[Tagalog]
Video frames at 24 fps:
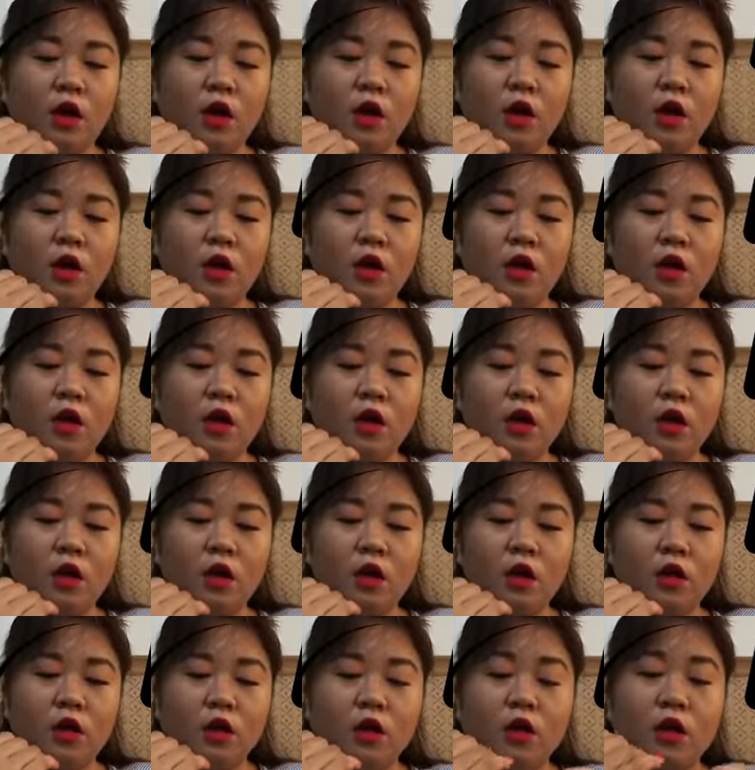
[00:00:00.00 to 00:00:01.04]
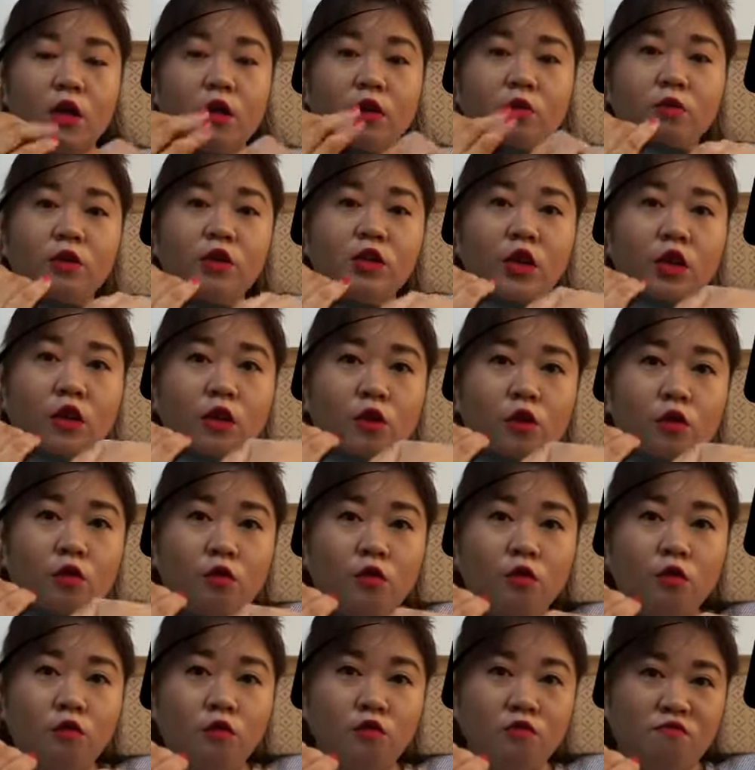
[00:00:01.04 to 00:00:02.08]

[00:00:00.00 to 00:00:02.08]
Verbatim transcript: uh, gawin mo siyang low.